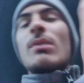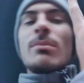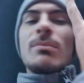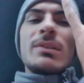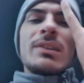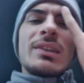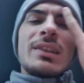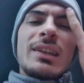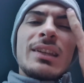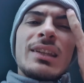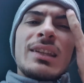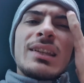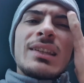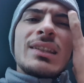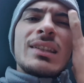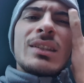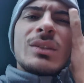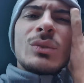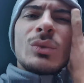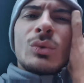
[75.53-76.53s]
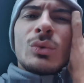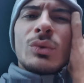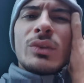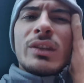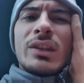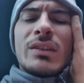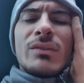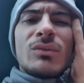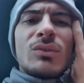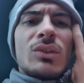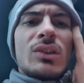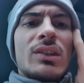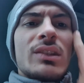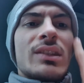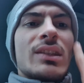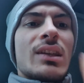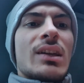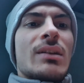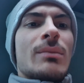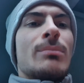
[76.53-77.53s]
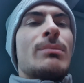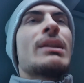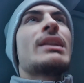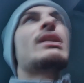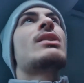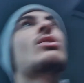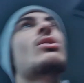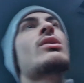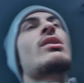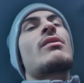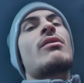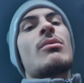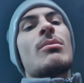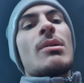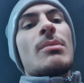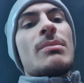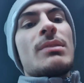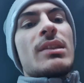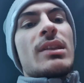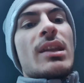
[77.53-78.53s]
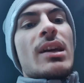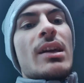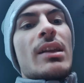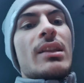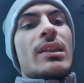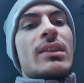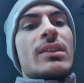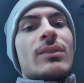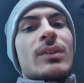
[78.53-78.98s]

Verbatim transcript: ein bisschen getestet und dann würde ich sagen, blende ich euch einfach mal ein bisschen ein, das,